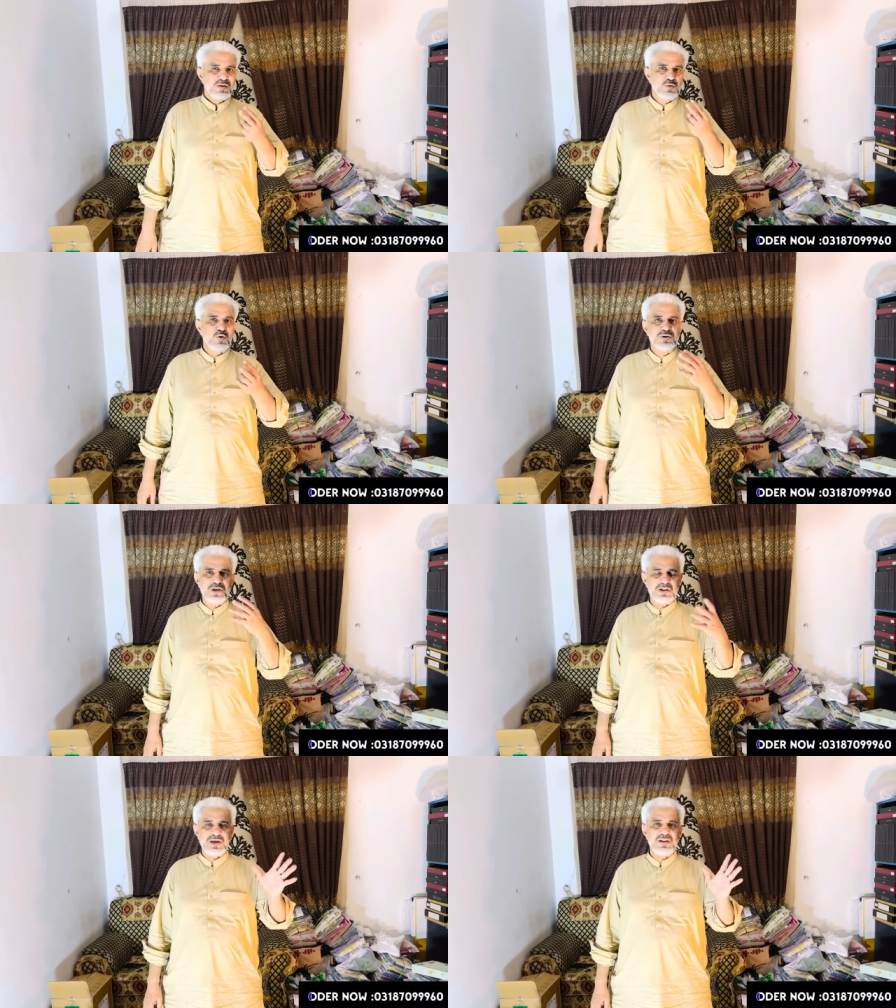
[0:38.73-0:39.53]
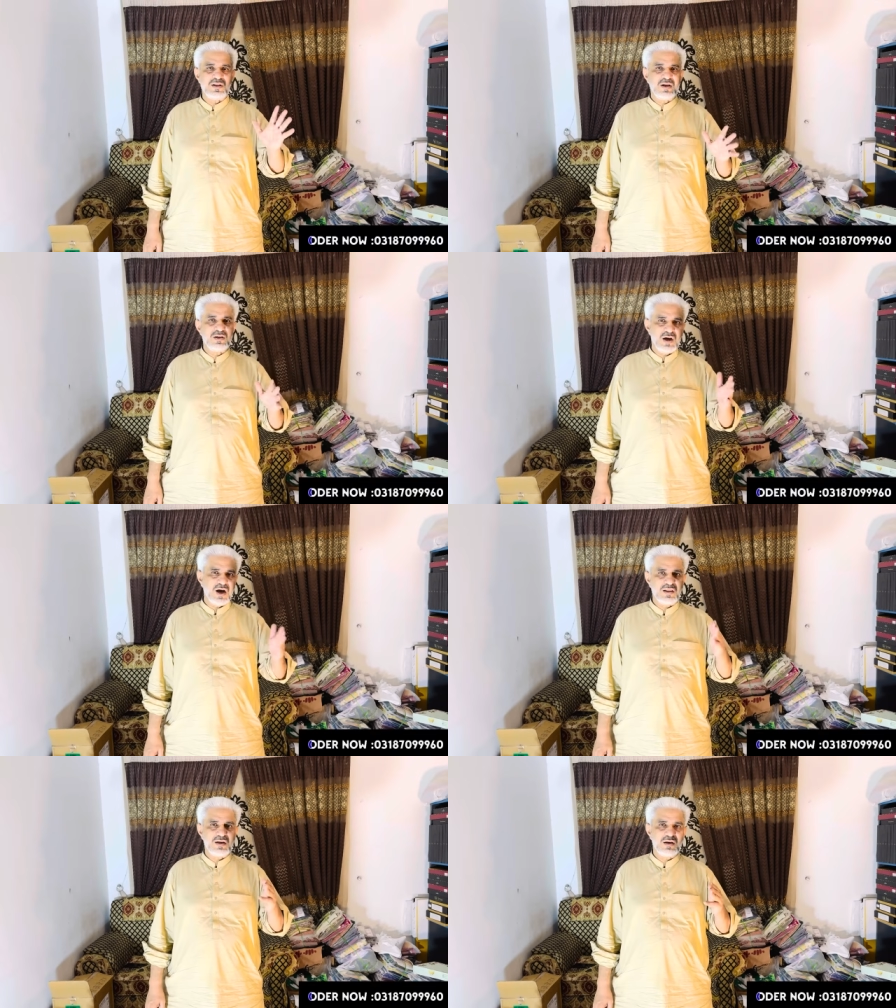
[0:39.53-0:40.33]
दो से तीन दिन
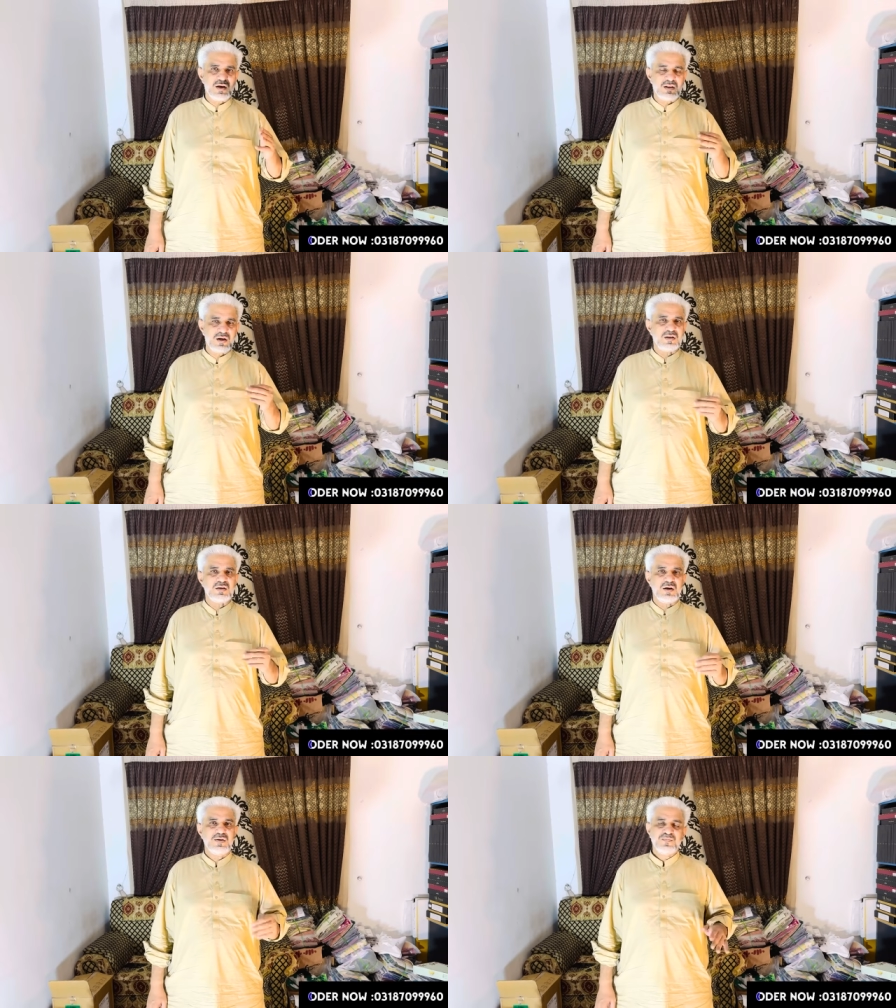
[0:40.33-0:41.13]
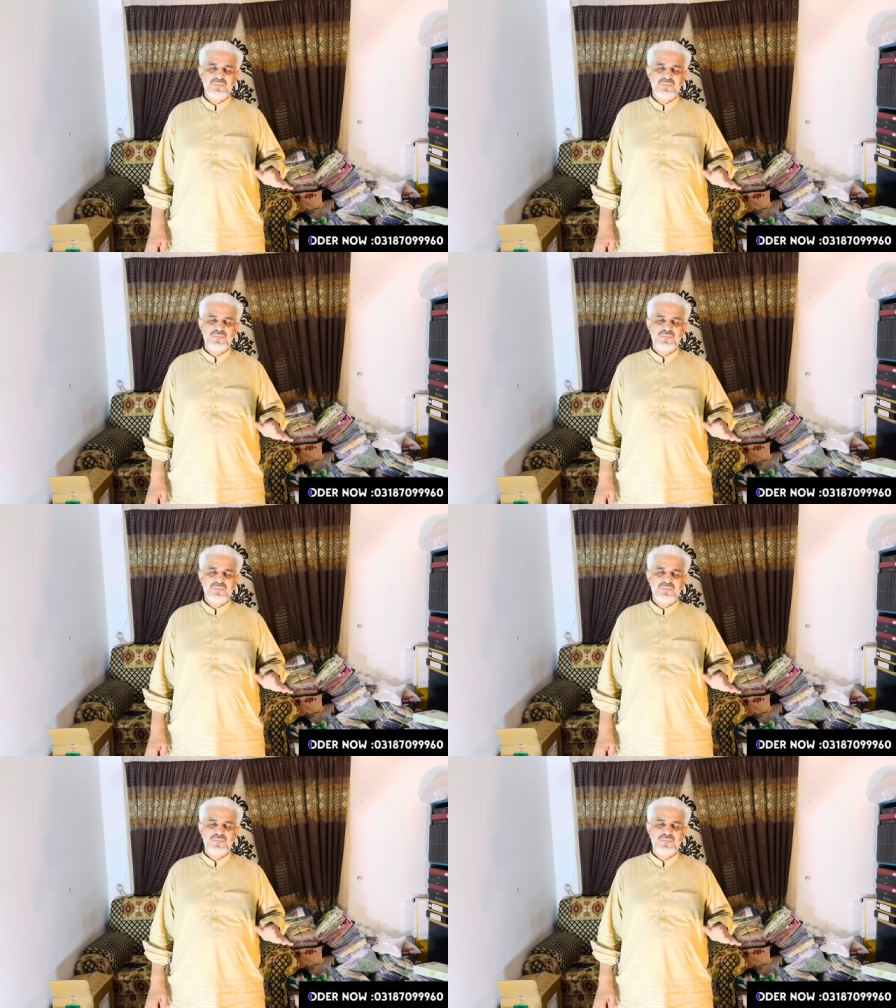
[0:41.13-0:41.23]
चार दिन के अंदर अंदर